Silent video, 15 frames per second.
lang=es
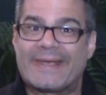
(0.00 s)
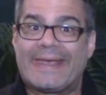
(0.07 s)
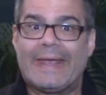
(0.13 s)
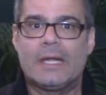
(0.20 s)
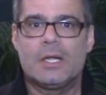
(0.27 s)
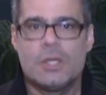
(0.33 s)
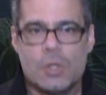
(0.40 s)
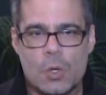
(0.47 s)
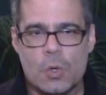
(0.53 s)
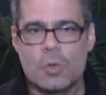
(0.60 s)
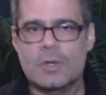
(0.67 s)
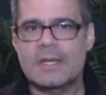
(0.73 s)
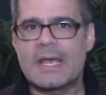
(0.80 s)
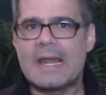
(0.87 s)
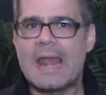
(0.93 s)
que
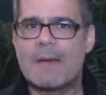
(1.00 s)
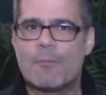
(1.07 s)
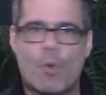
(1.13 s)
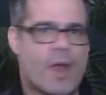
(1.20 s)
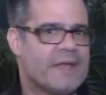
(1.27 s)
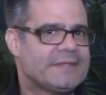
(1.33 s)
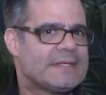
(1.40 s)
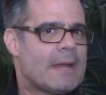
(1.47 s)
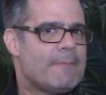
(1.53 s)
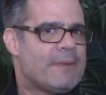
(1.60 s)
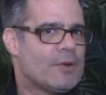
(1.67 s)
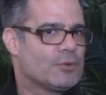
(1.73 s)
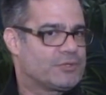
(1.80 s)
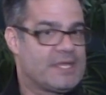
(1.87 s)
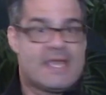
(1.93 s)
nunca las muestra,
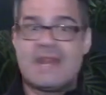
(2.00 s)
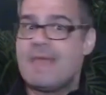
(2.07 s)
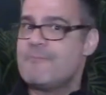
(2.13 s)
pero tiene